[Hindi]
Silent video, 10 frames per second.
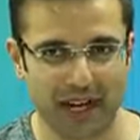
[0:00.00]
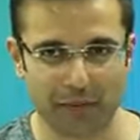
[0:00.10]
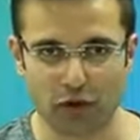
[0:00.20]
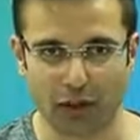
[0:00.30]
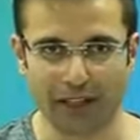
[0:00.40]

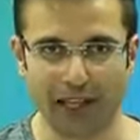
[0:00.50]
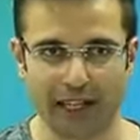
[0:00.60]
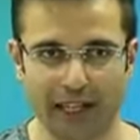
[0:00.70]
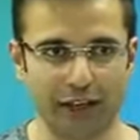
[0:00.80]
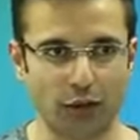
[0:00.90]
आपको समझ आ
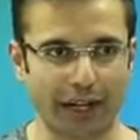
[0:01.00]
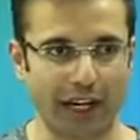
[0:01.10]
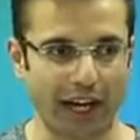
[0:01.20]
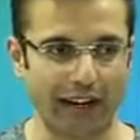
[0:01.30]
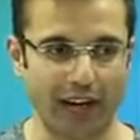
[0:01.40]
जाए कि ये जो मैं
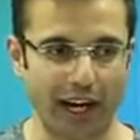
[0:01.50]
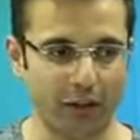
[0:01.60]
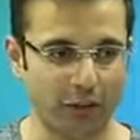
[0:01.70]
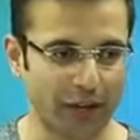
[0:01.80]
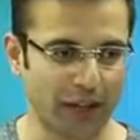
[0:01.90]
खाने वाला
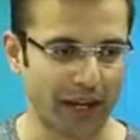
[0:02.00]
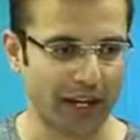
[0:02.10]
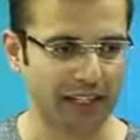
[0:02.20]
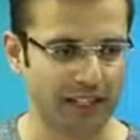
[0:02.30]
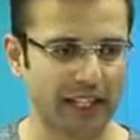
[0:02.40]
हूं ये
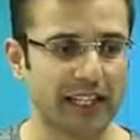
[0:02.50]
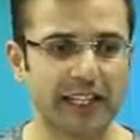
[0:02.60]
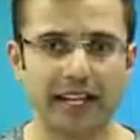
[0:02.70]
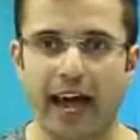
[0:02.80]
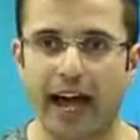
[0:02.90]
मेरे लिए सही
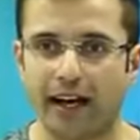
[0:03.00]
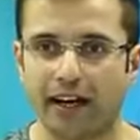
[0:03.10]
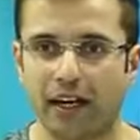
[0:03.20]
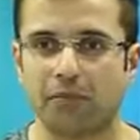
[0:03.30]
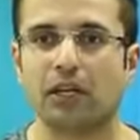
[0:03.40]
नहीं है
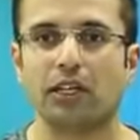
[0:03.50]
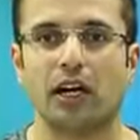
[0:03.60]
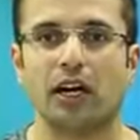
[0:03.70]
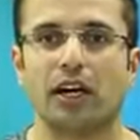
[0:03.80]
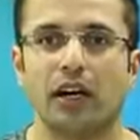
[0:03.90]
अब मन
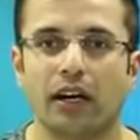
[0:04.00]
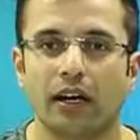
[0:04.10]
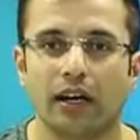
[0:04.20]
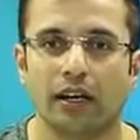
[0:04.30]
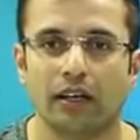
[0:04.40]
क्या करेगा
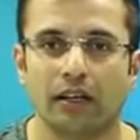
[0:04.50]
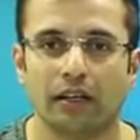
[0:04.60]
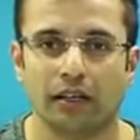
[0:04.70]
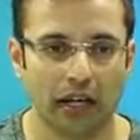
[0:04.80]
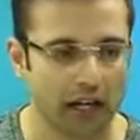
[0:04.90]

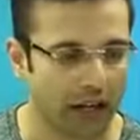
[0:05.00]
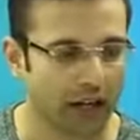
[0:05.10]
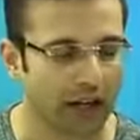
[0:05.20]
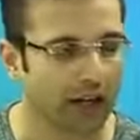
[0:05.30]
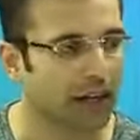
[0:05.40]
नहीं खा रहा